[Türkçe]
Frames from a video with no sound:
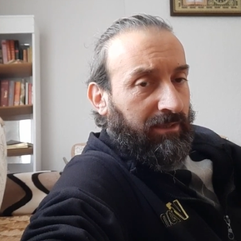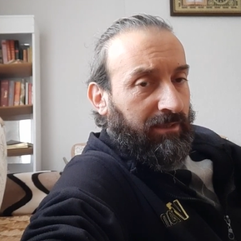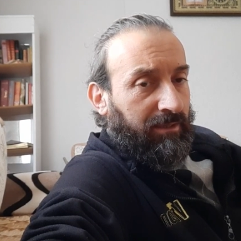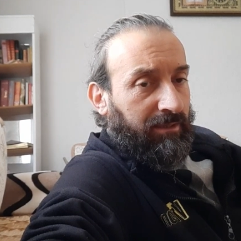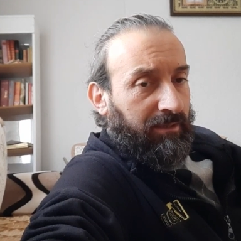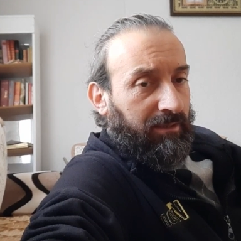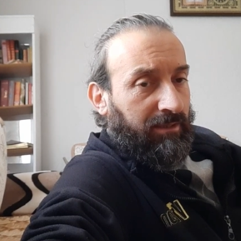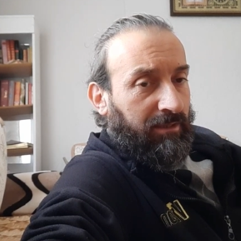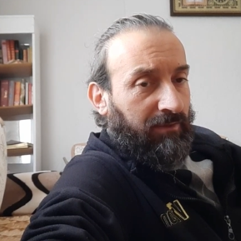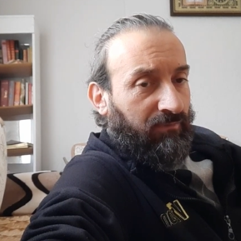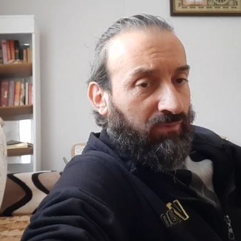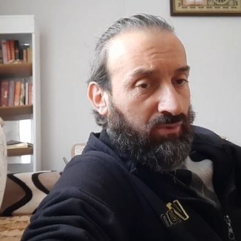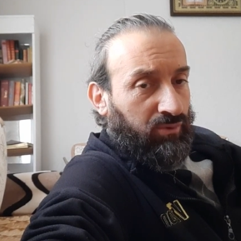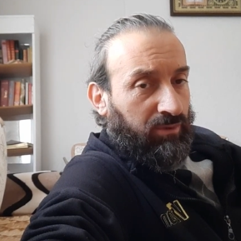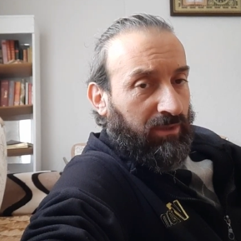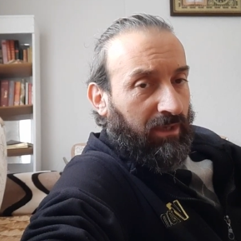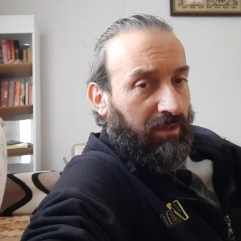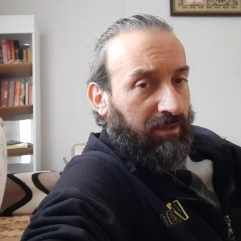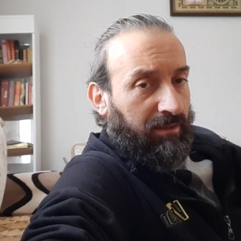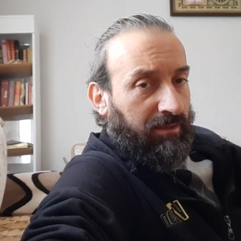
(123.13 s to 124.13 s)
E,
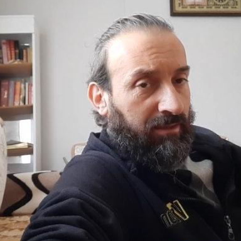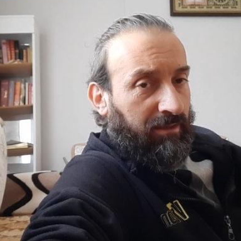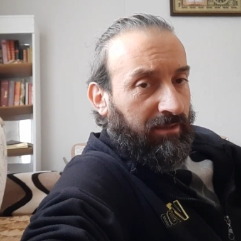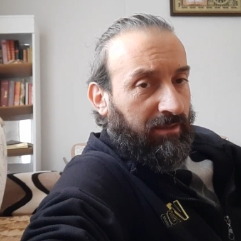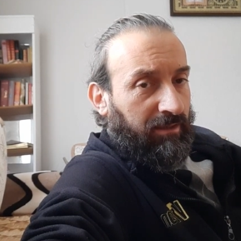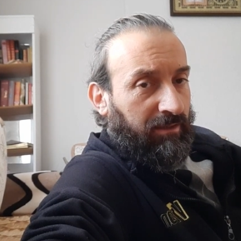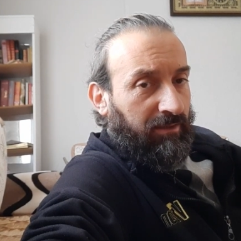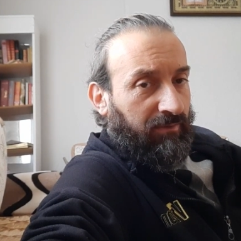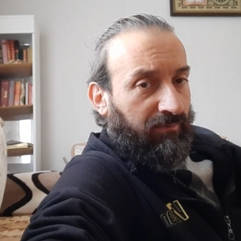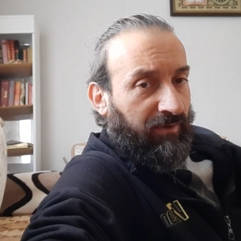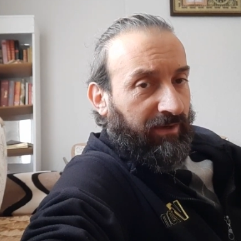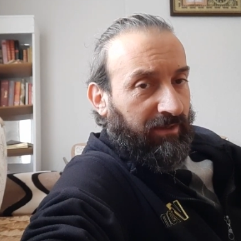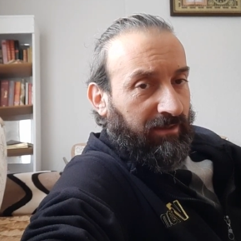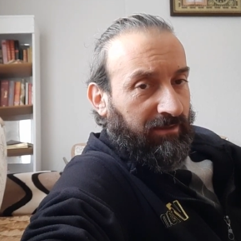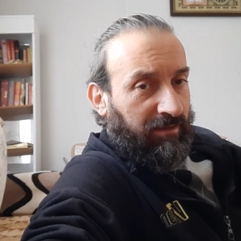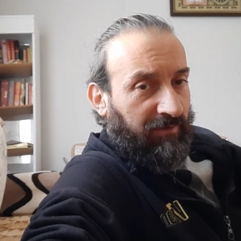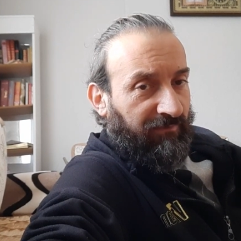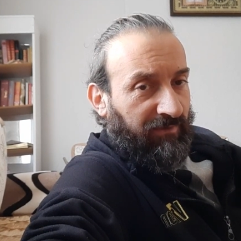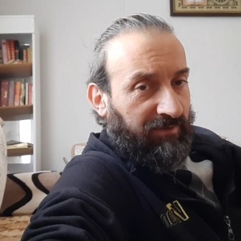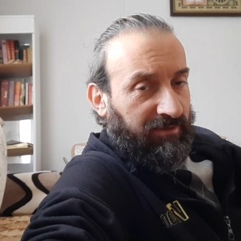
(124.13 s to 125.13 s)
vücuda e, ve
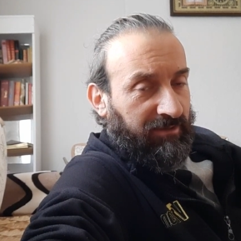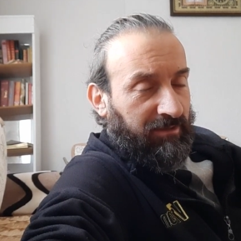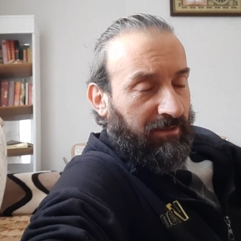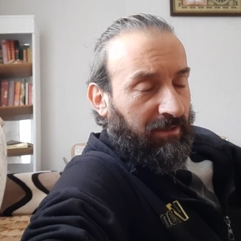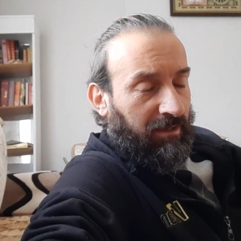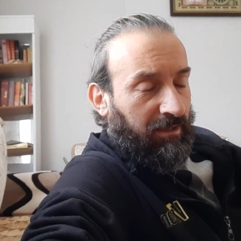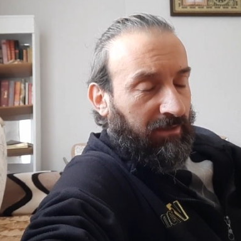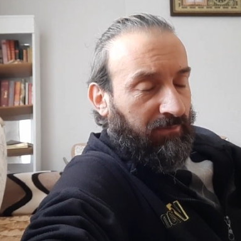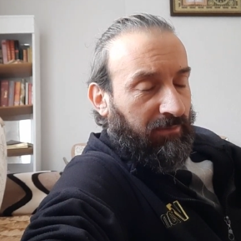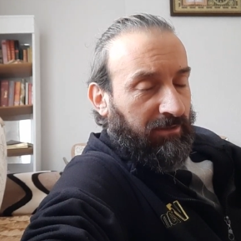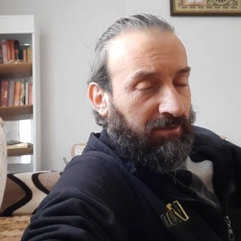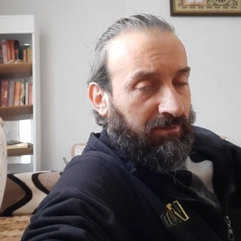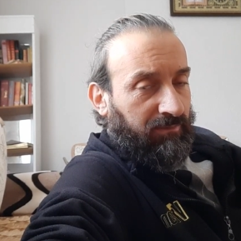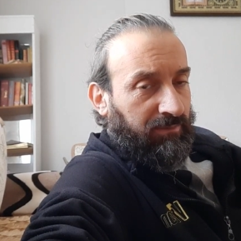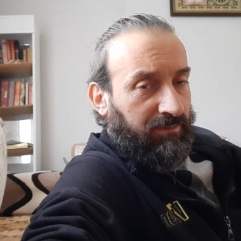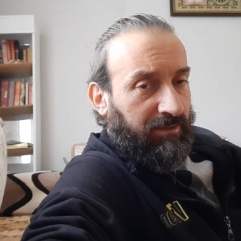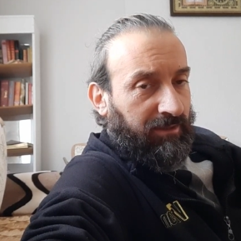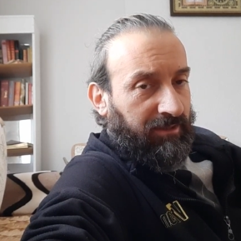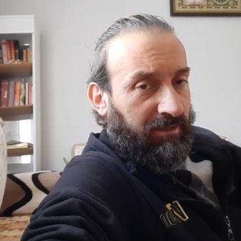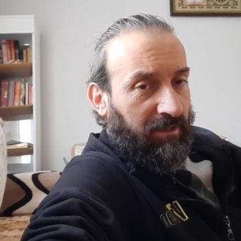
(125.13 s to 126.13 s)
nefes alma
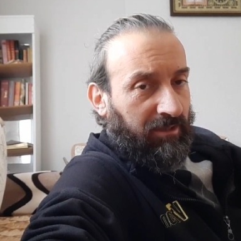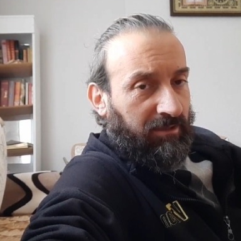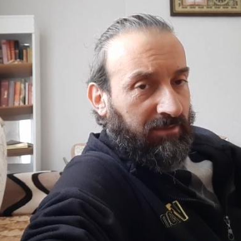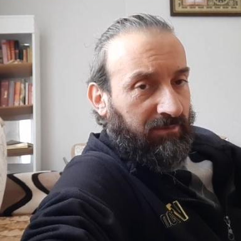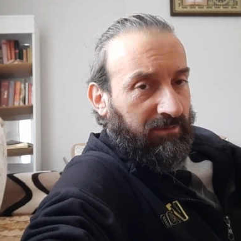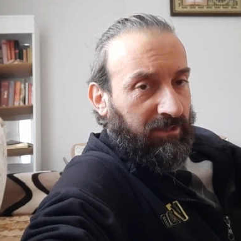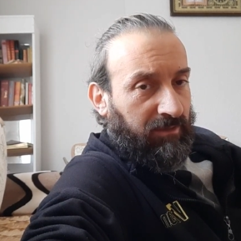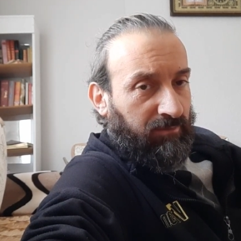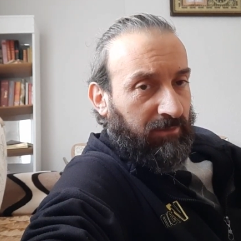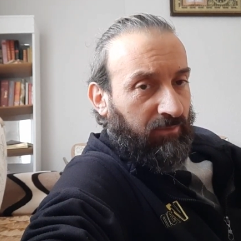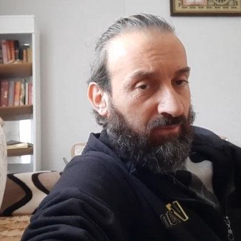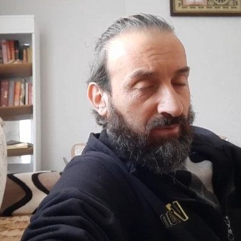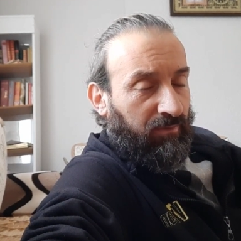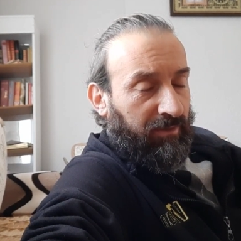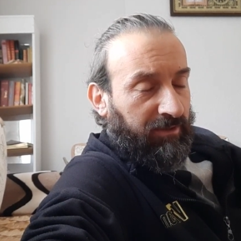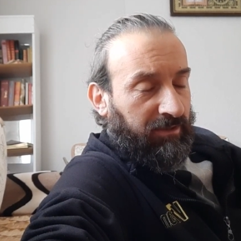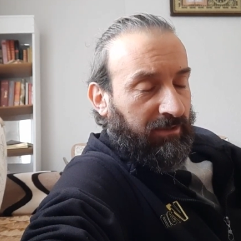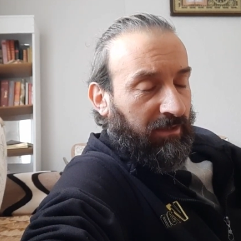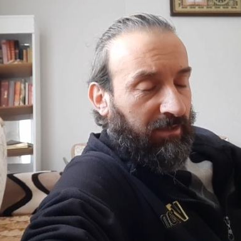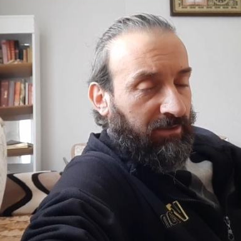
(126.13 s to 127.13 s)
anlamında zararlı kimyevi
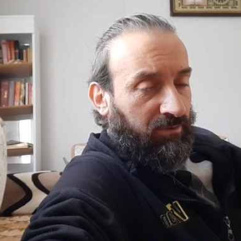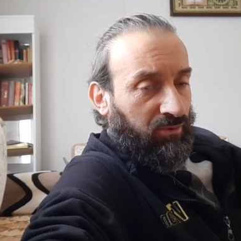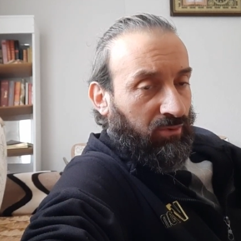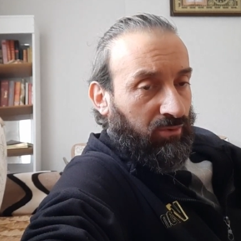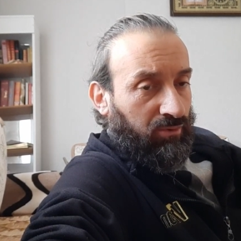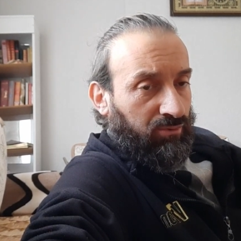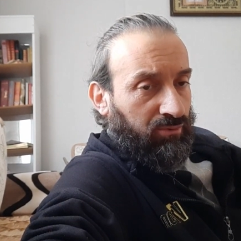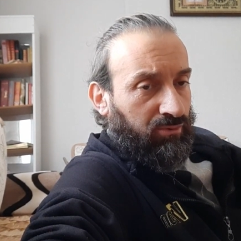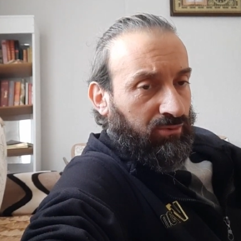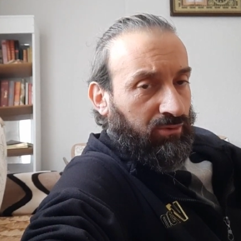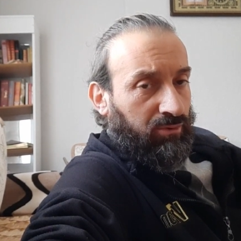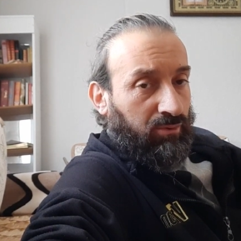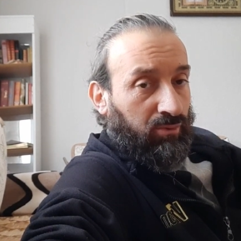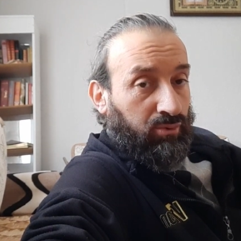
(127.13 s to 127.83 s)
maddeler yoğundur.